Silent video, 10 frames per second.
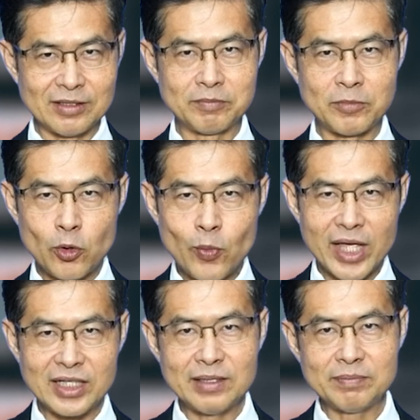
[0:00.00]
บริเว
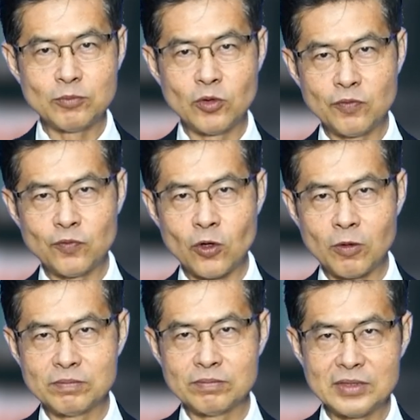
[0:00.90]
ณที่ม้วนโฟม
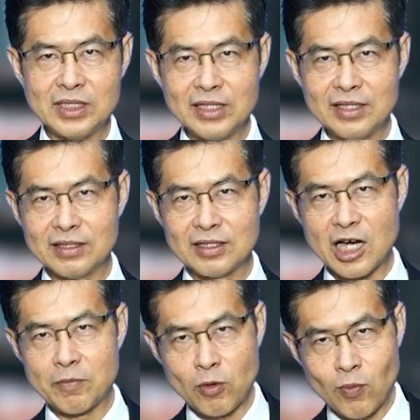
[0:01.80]
ที่
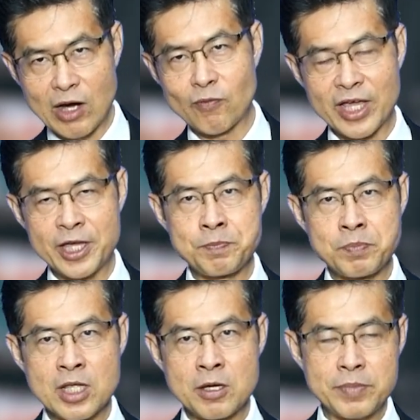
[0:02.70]
เอาไปวางไว้
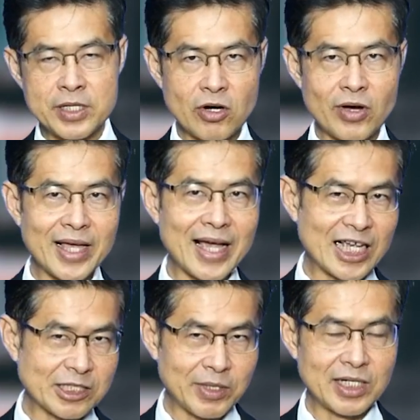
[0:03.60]
เพื่อรอให้ก๊า
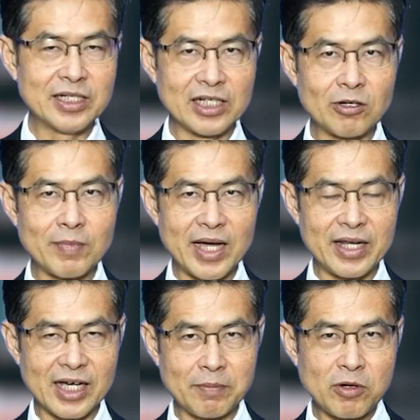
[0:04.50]
ซมันระเหยออกมา
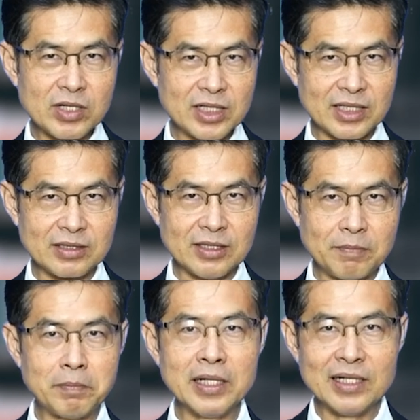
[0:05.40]
นะครับก็เกิด
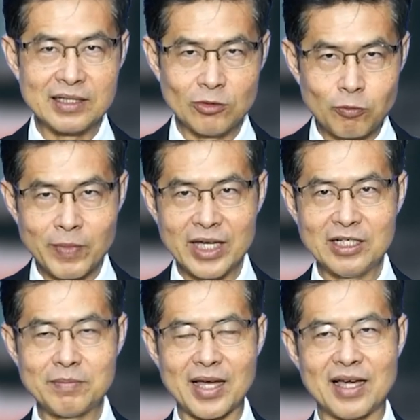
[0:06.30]
เพลิงลุกไหม้ขึ้
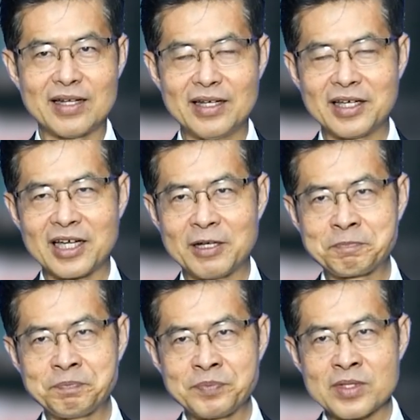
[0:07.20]
นมานะครับ
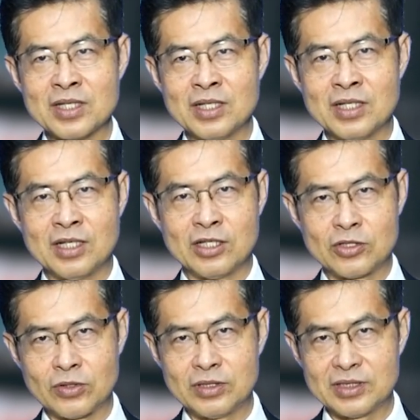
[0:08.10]
จน